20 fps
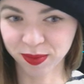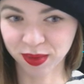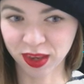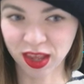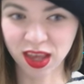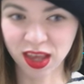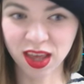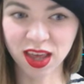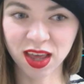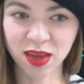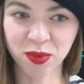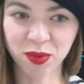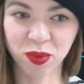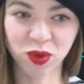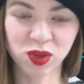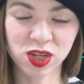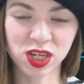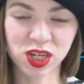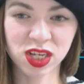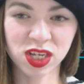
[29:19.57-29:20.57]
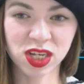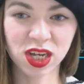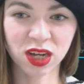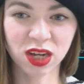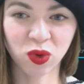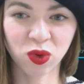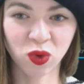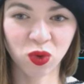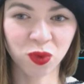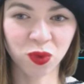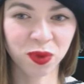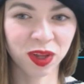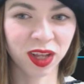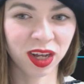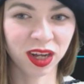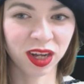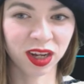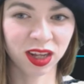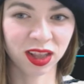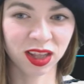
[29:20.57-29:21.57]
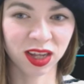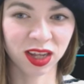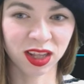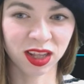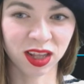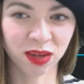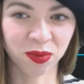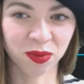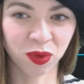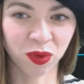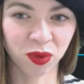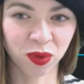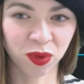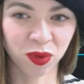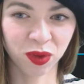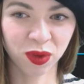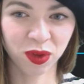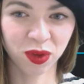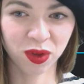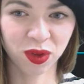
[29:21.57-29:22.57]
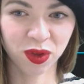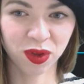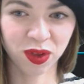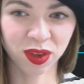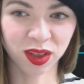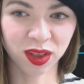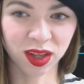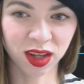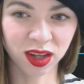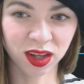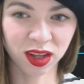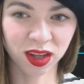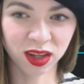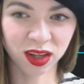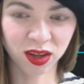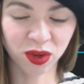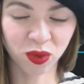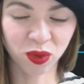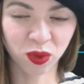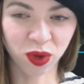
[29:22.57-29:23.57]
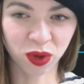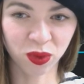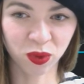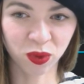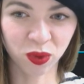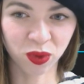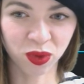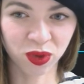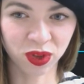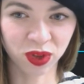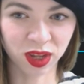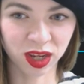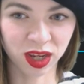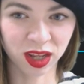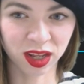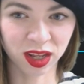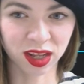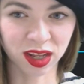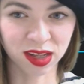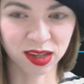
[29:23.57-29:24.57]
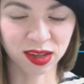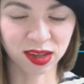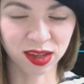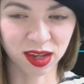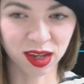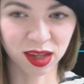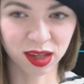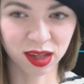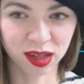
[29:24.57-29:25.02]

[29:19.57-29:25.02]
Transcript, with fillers: えー、もう CCI ここまで上がってきたもうなかなかこれ購入できないですね